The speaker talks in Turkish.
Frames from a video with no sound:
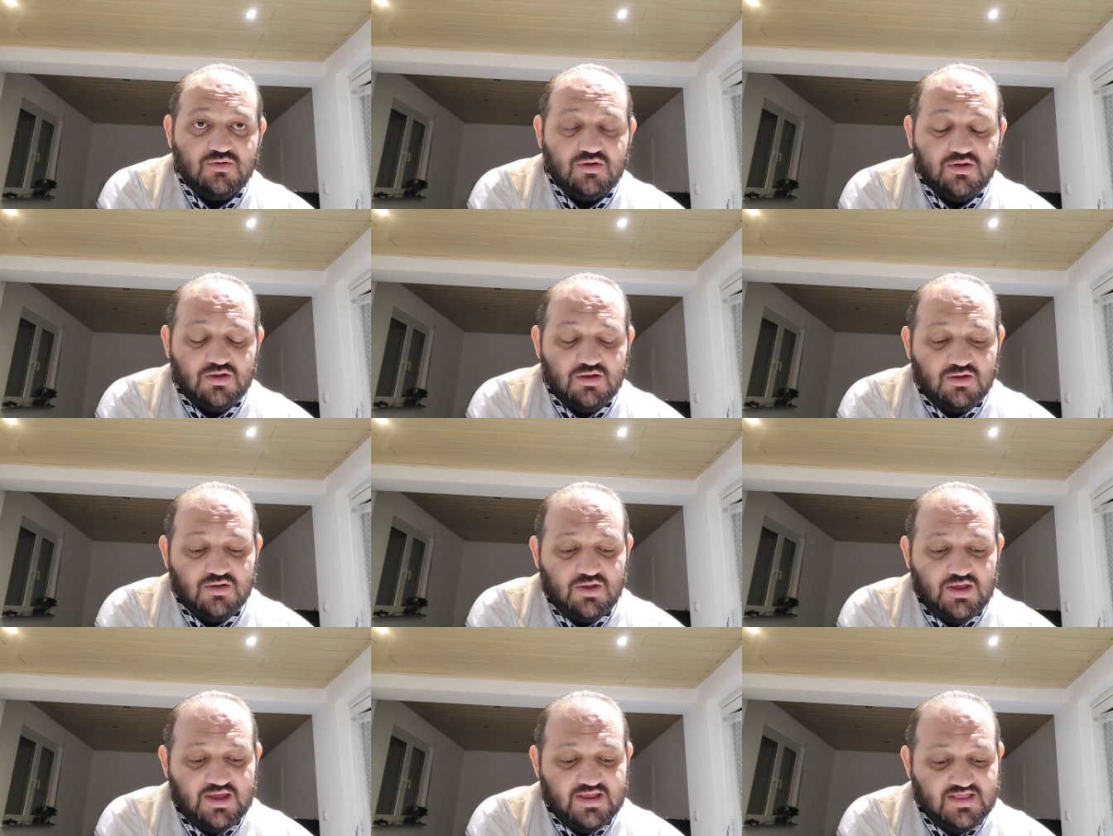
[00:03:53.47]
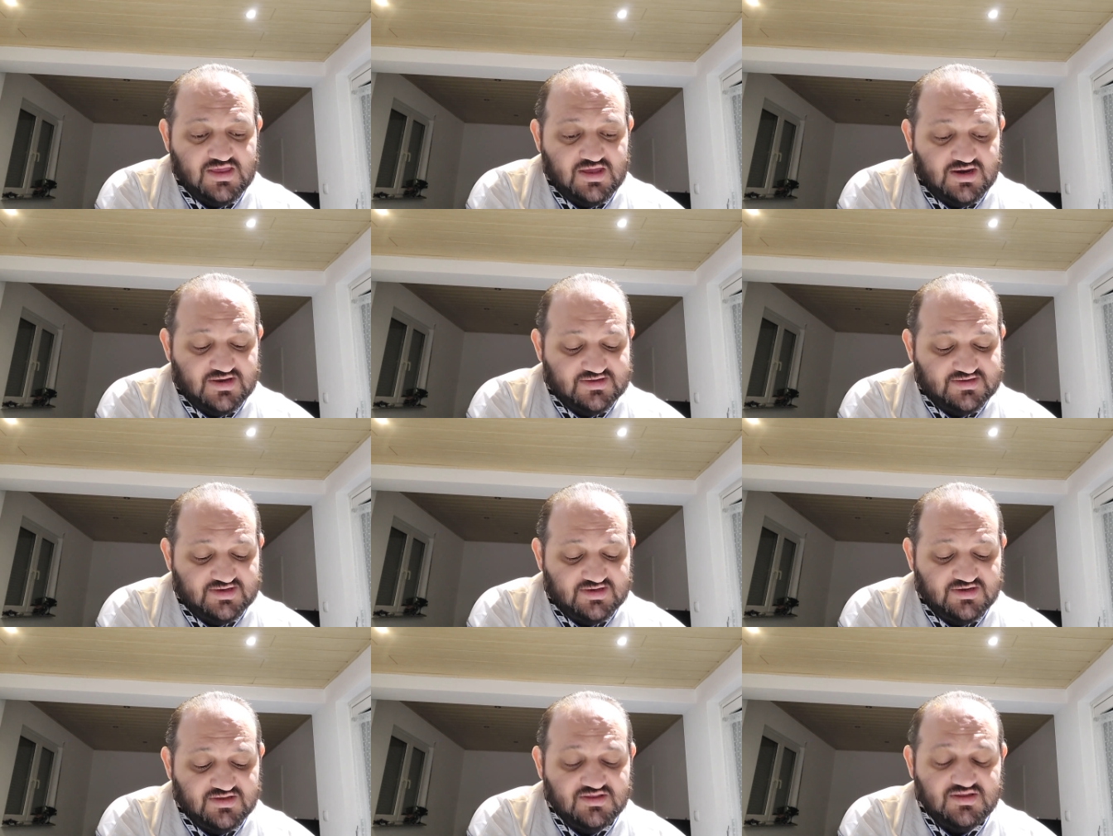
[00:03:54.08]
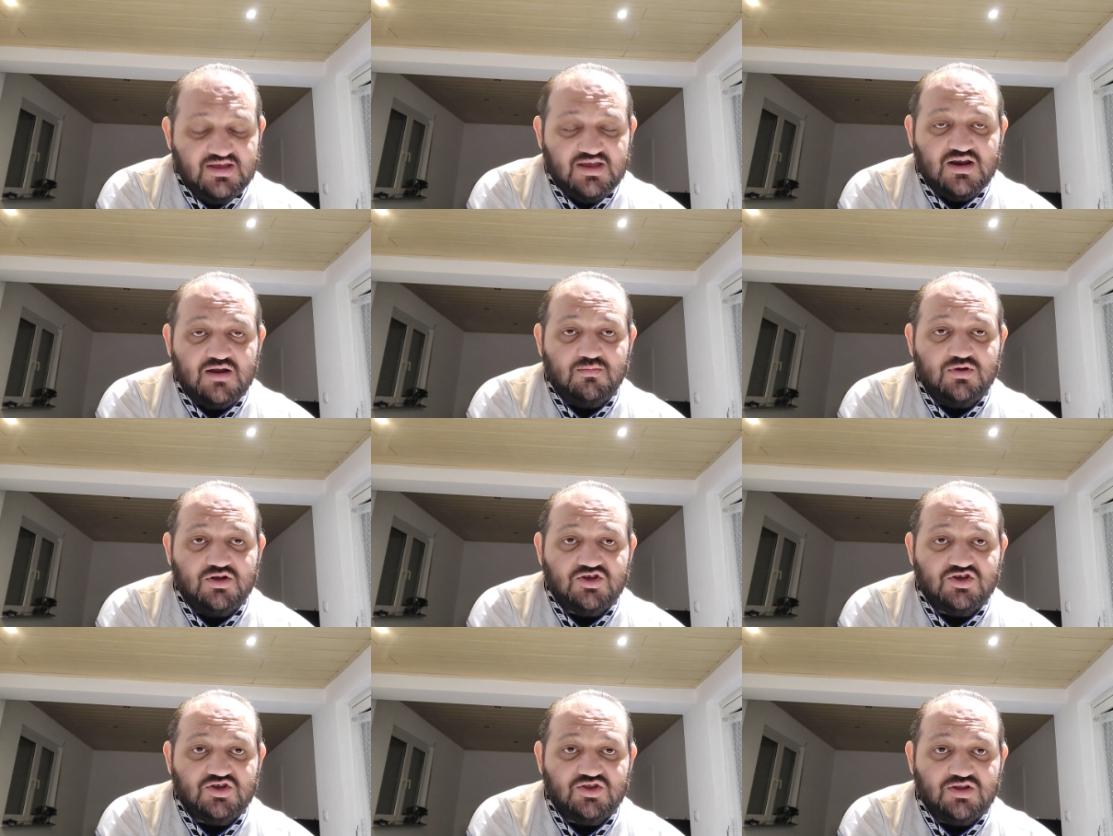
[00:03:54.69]
e, enteresan Indiana
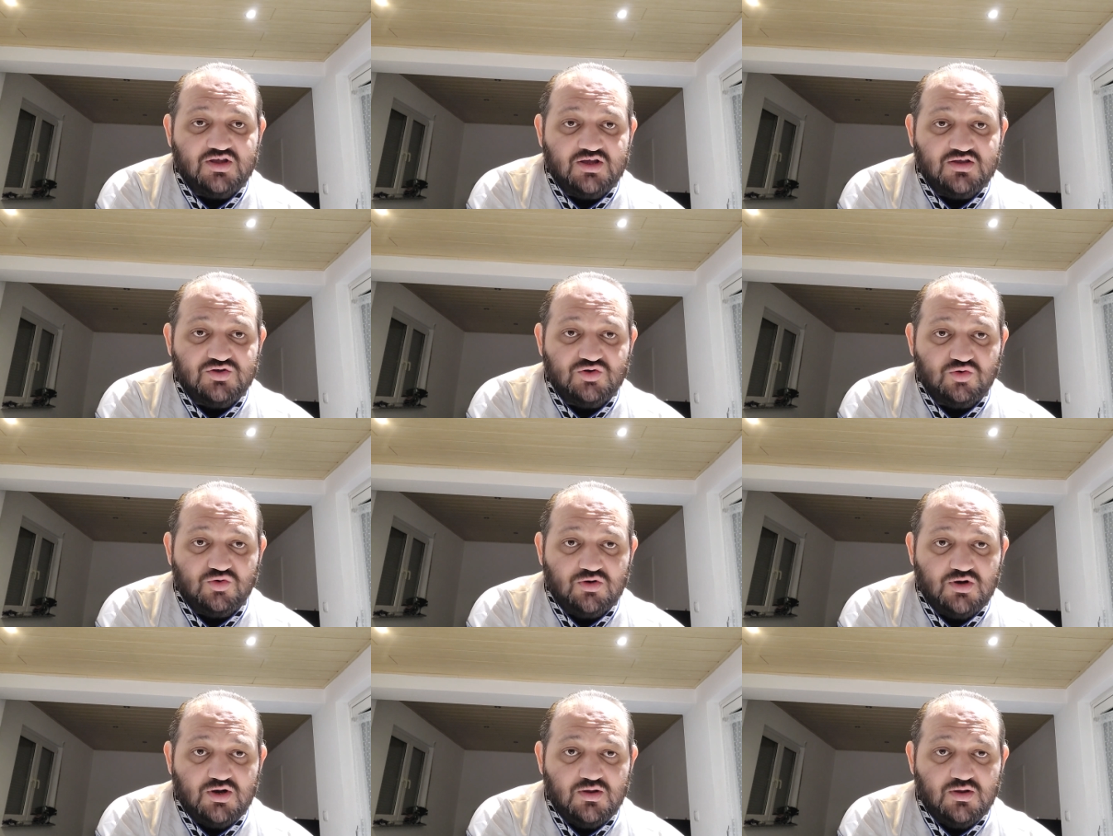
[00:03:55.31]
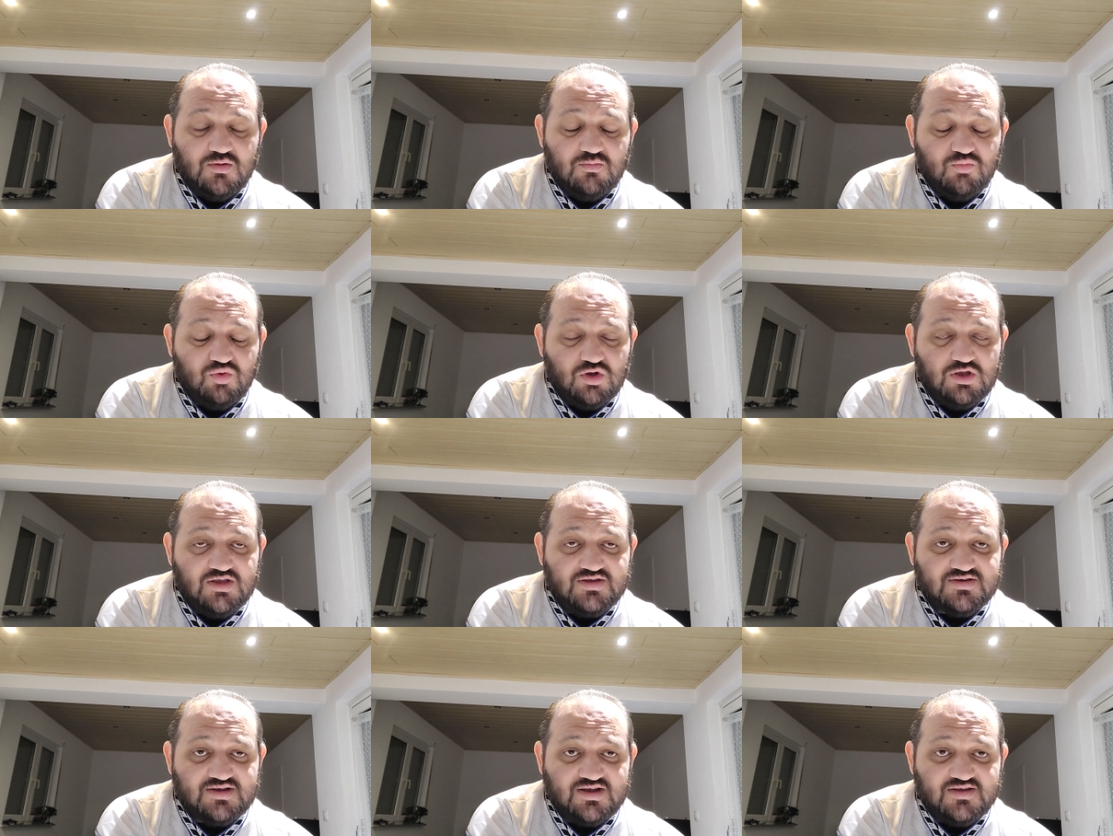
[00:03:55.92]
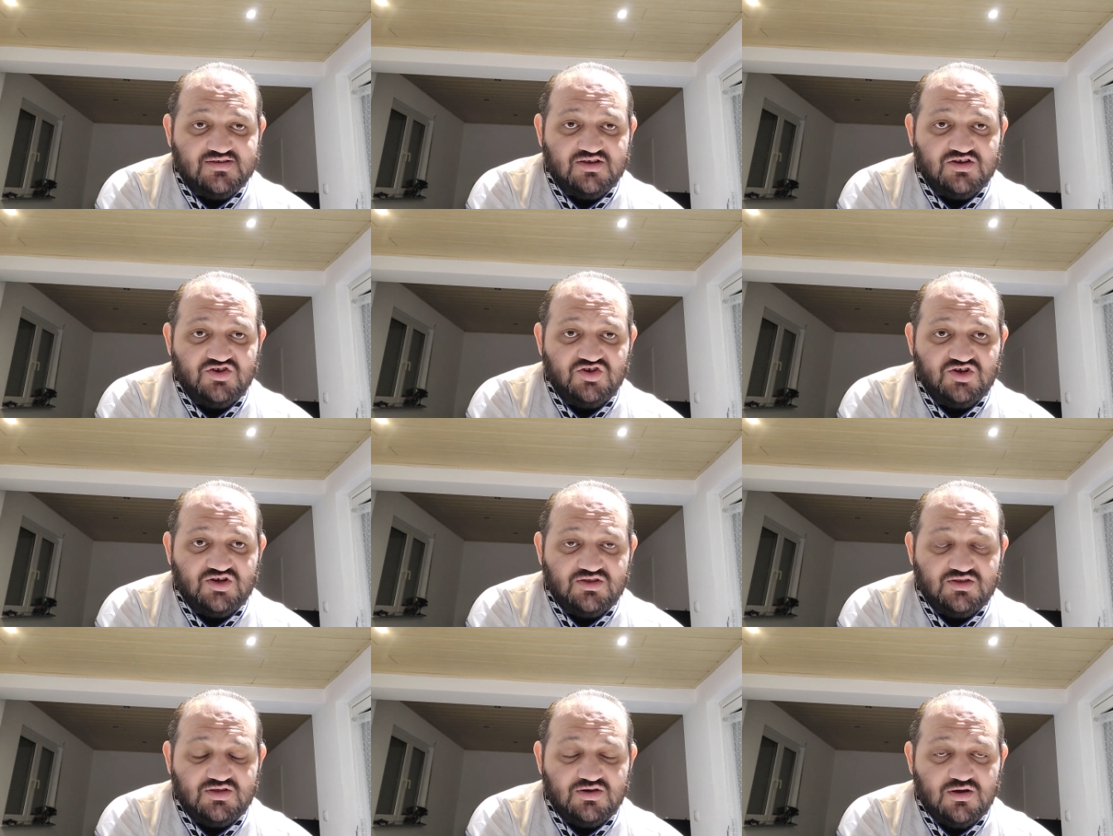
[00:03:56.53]
maçından sonra bu kez
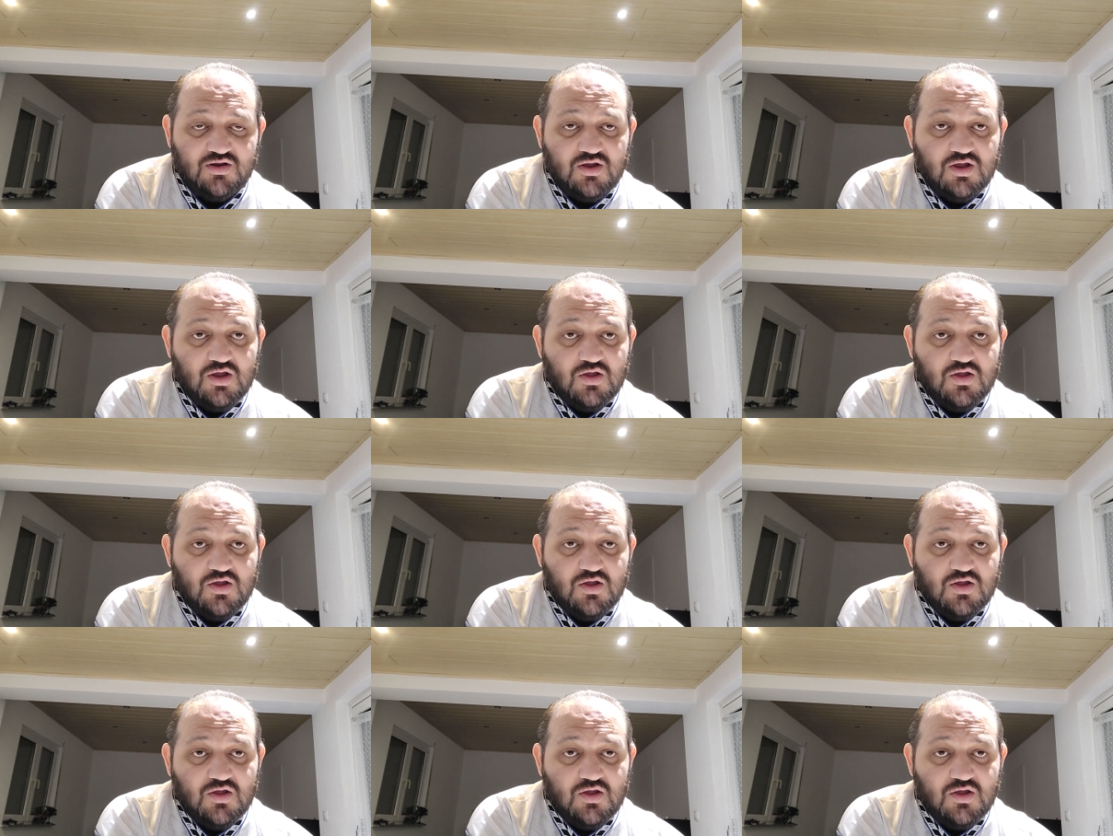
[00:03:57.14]
kazanacaktır.